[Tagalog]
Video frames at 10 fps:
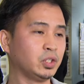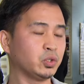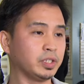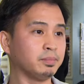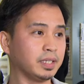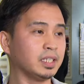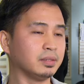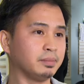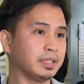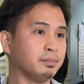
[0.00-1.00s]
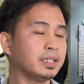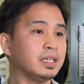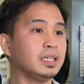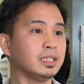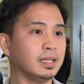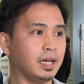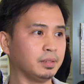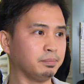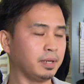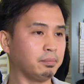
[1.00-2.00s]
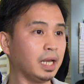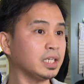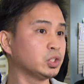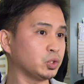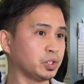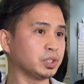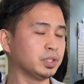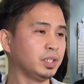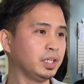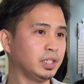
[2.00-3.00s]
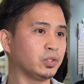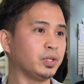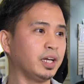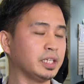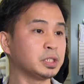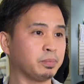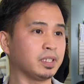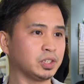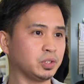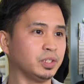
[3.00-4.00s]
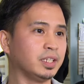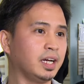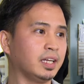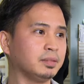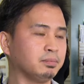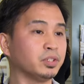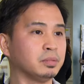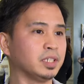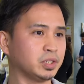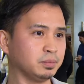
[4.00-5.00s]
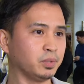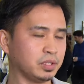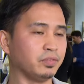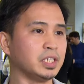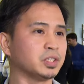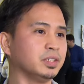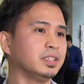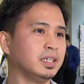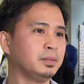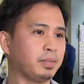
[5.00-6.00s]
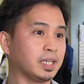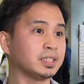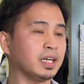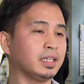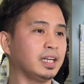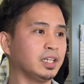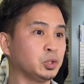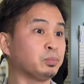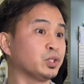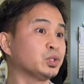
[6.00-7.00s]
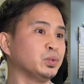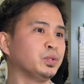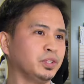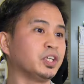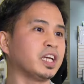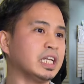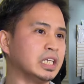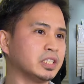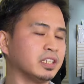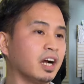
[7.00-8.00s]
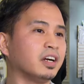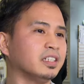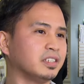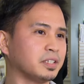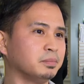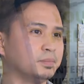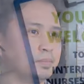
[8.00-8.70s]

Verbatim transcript: So in maging, maging, magiging uh, malaking source ito ng inspirasyon at motivation, motivation para sa kanila to pursue their Canadian RN dream.